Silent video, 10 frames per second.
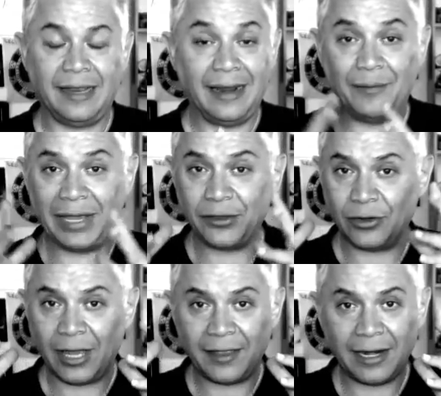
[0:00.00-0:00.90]
que la
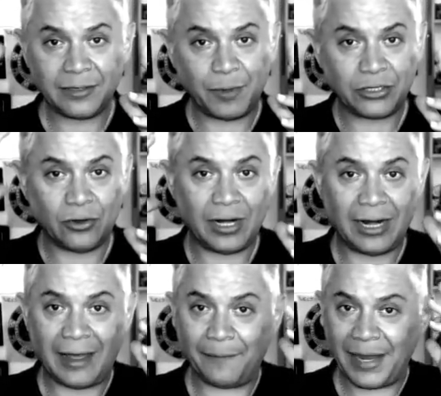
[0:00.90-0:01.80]
mayoría de las
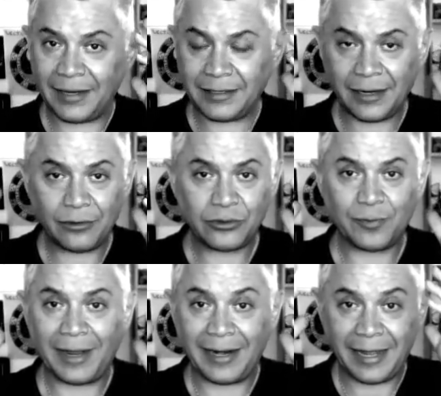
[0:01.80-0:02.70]
personas, la mente nos
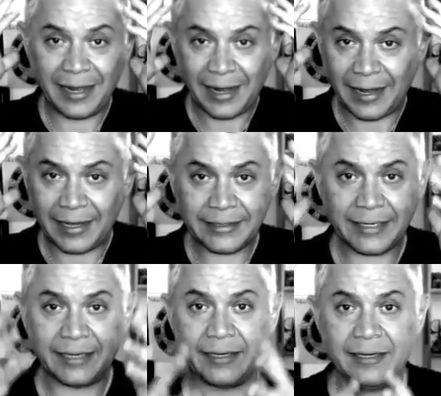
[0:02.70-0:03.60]
maneja
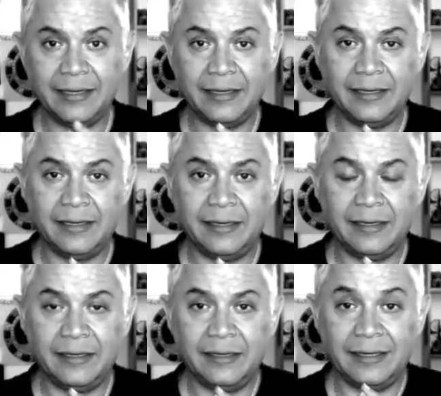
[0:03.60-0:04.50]
ese,
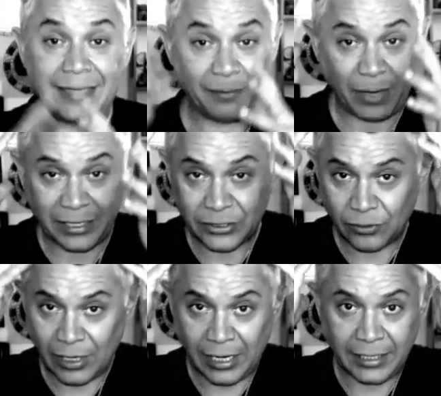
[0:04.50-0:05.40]
esa
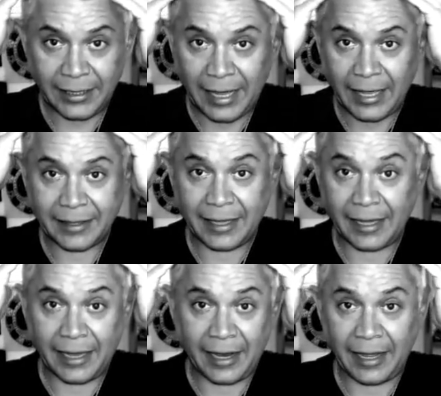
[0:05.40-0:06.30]
personalidad
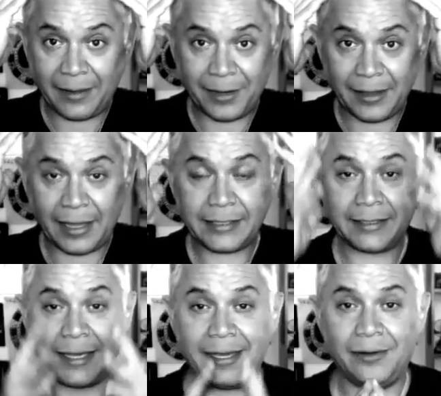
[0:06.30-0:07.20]
que crea, ¿verdad?
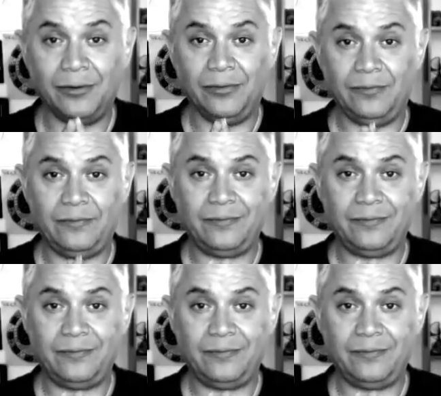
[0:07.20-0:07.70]
Ese ego.